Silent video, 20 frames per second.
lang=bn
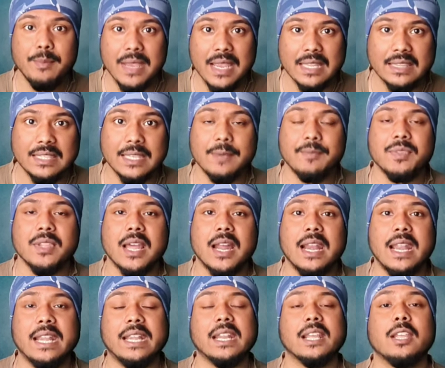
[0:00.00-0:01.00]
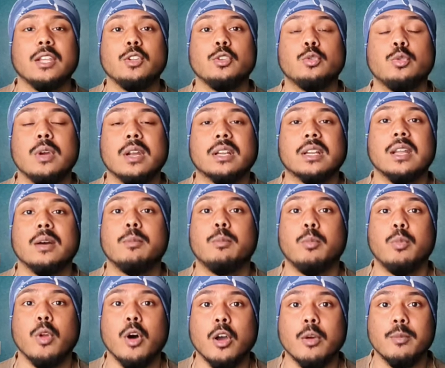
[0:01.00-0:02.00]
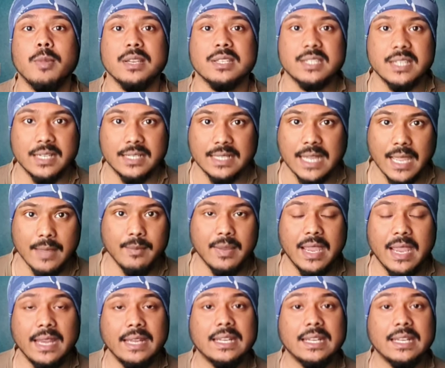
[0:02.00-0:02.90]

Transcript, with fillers: মেতে আর এটা কিন্তু একটা ব্লকবাস্টার টাইম